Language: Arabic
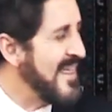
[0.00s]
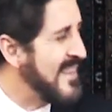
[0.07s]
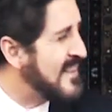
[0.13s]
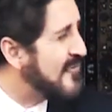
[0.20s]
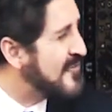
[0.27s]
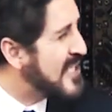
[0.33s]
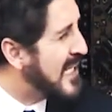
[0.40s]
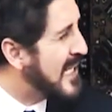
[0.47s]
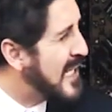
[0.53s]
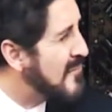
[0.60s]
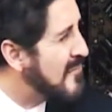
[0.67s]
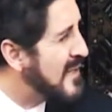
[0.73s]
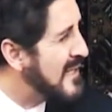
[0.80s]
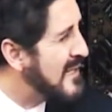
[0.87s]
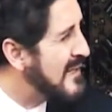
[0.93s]
هل هذا تفسير
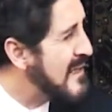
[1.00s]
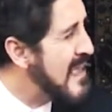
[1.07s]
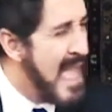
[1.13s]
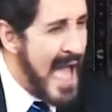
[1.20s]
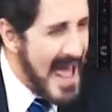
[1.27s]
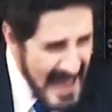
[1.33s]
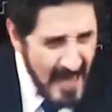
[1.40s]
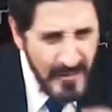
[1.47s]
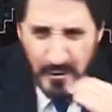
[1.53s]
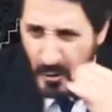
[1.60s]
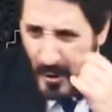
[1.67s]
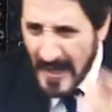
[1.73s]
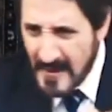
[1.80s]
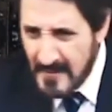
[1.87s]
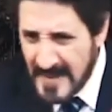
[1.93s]
علمي؟ هل هذه
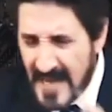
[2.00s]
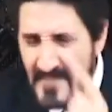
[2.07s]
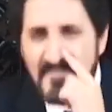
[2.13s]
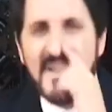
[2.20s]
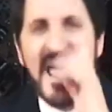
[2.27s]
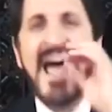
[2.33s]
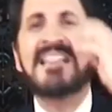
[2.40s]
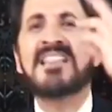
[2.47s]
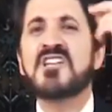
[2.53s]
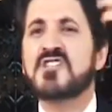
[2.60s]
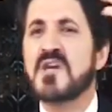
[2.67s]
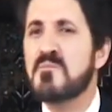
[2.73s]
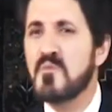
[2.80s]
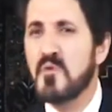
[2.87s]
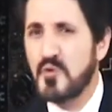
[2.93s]
لغة علمية؟ هل
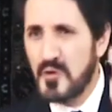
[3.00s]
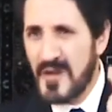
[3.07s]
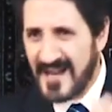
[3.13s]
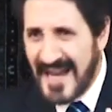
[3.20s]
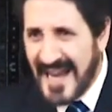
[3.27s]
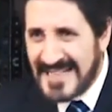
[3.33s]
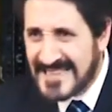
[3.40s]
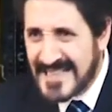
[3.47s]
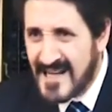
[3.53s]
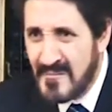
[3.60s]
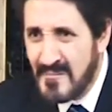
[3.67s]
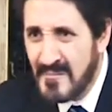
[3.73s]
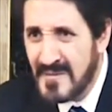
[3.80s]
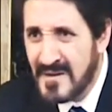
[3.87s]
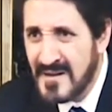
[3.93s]
تشتمون هنا رائحة
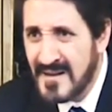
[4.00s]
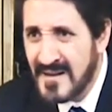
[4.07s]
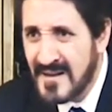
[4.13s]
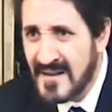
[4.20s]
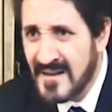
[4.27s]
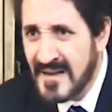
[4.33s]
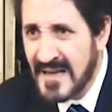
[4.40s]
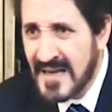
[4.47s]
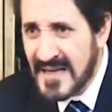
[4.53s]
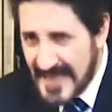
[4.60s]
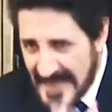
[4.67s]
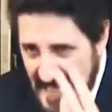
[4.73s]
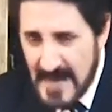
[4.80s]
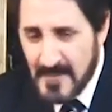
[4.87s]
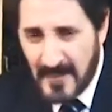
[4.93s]
علم؟
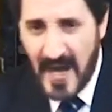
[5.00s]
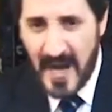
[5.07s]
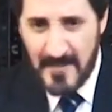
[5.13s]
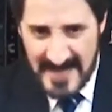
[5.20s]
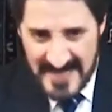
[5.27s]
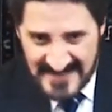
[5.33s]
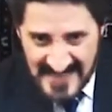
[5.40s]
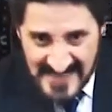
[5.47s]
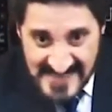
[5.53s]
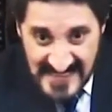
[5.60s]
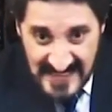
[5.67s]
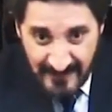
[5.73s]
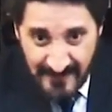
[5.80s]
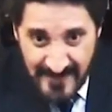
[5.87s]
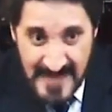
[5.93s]
علم قابل
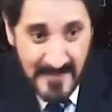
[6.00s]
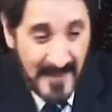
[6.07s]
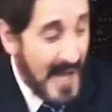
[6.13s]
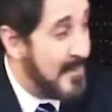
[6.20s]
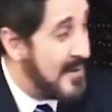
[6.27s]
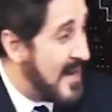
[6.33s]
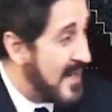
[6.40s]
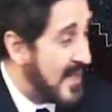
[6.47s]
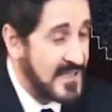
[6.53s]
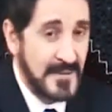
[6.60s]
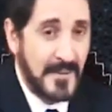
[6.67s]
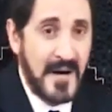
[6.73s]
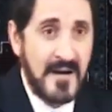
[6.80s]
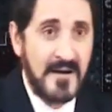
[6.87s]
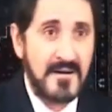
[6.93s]
للتزييف علم قابل
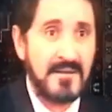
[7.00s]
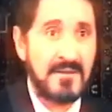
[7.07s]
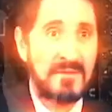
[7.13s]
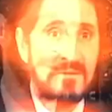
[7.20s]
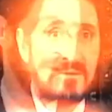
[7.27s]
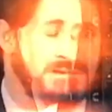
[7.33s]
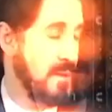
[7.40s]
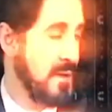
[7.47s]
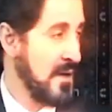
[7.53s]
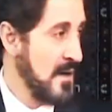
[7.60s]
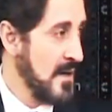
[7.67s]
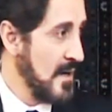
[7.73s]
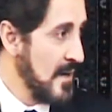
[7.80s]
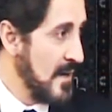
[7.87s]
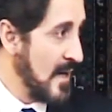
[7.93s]
للاختبار
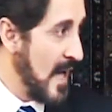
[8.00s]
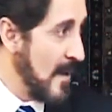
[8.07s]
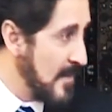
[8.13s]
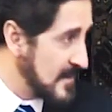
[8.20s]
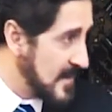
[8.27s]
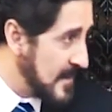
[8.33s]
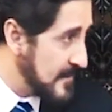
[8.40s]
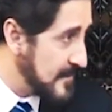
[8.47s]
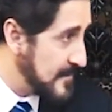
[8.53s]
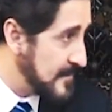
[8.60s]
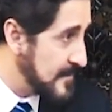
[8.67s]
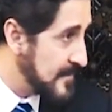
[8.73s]
أبدا